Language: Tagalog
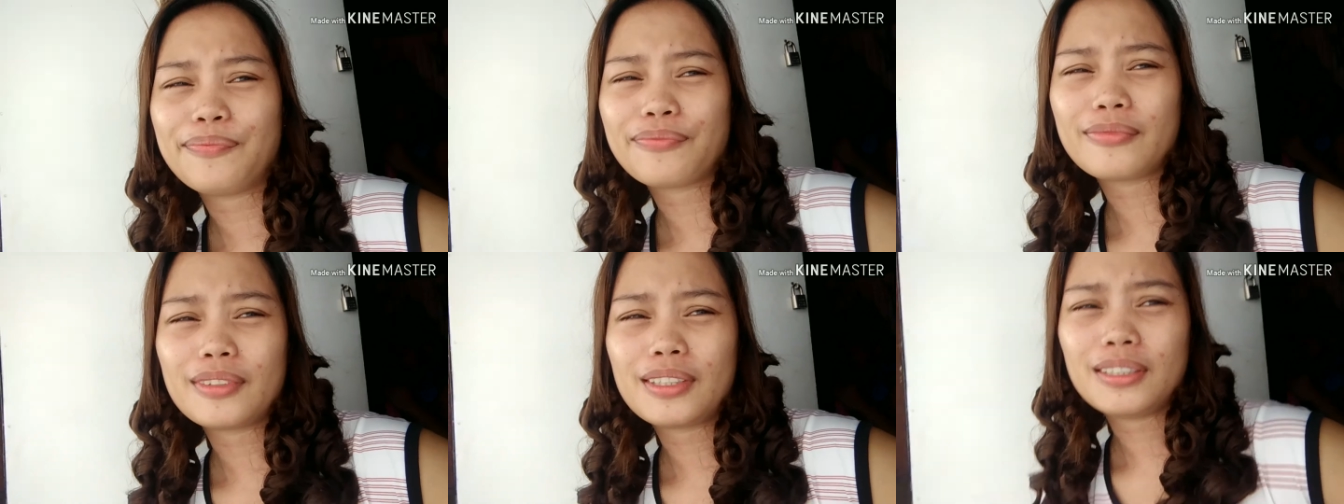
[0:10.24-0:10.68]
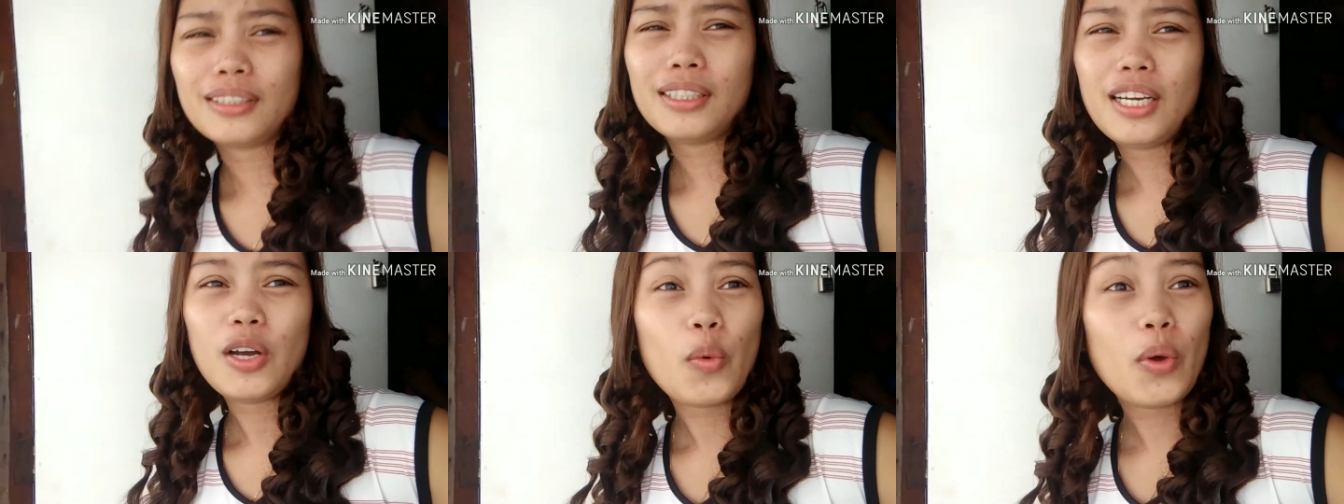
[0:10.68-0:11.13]
Eh,
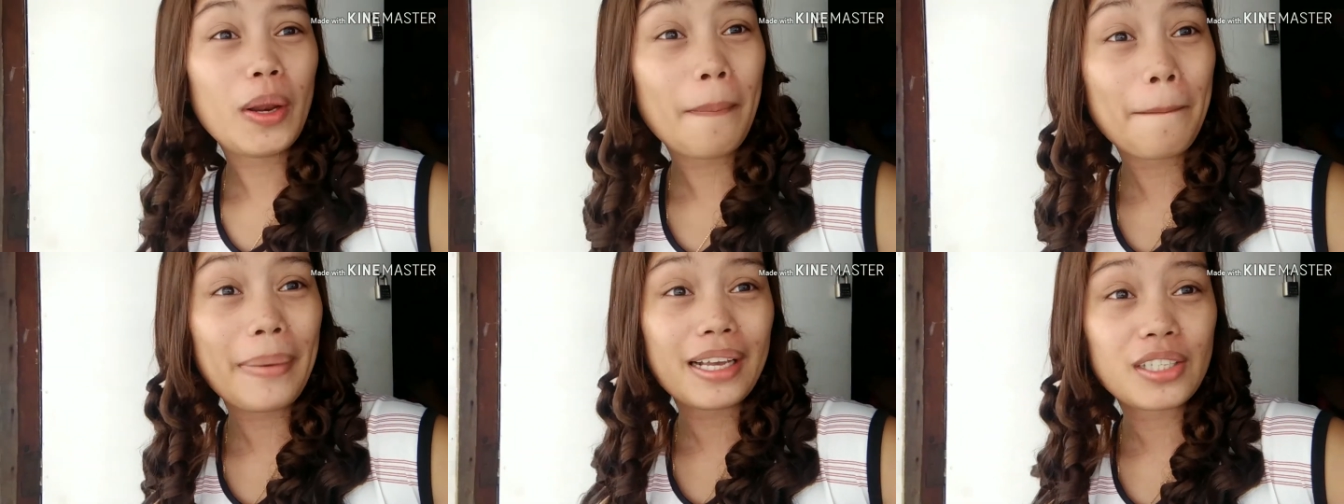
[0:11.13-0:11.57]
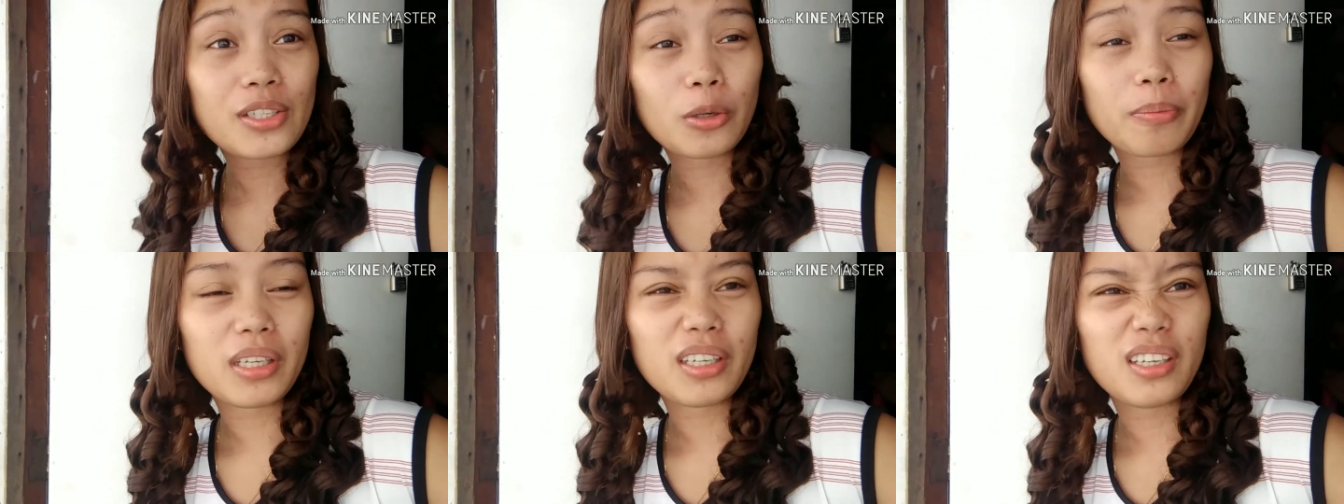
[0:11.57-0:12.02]
walang
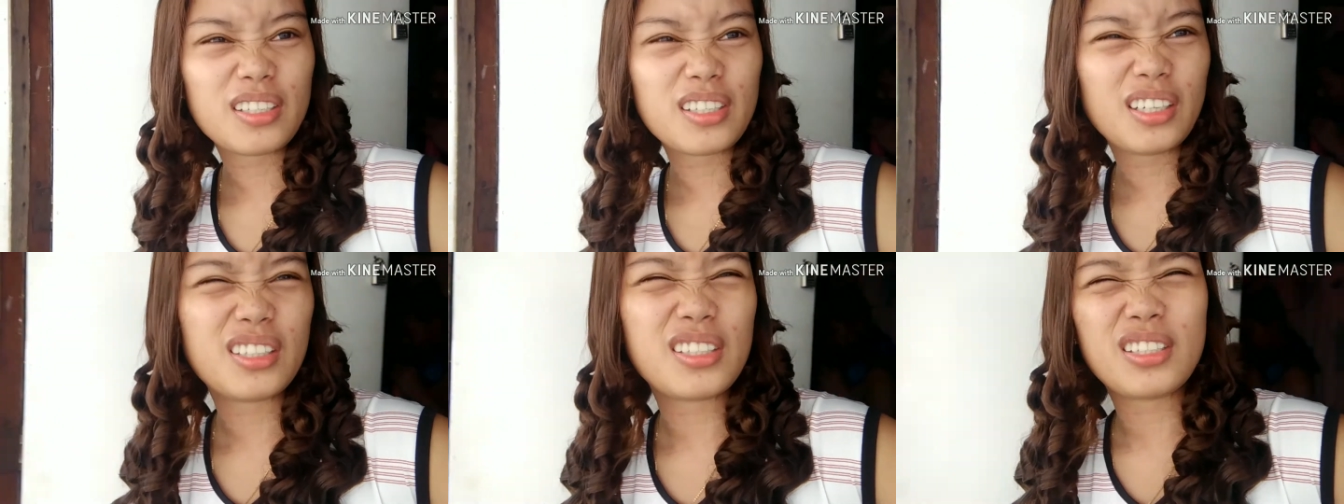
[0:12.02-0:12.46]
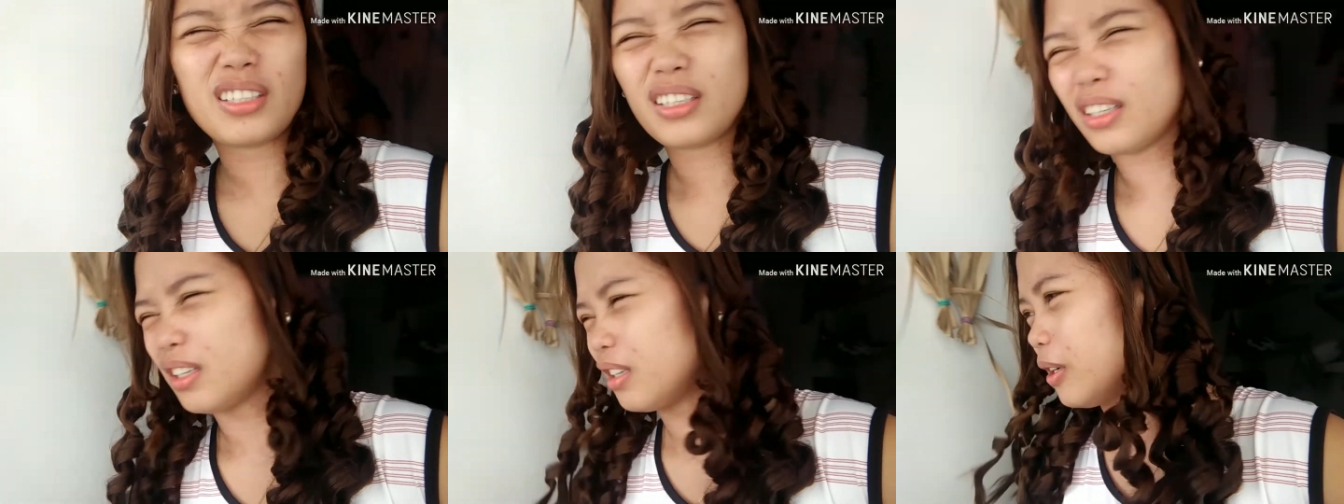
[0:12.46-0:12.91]
pasok because it's,
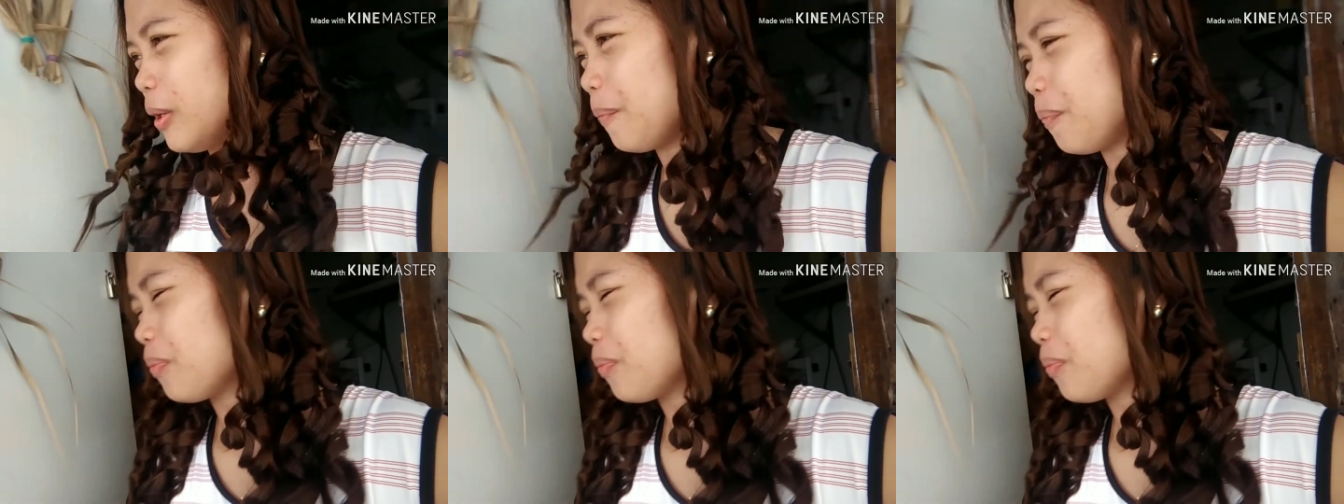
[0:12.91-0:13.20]
uh,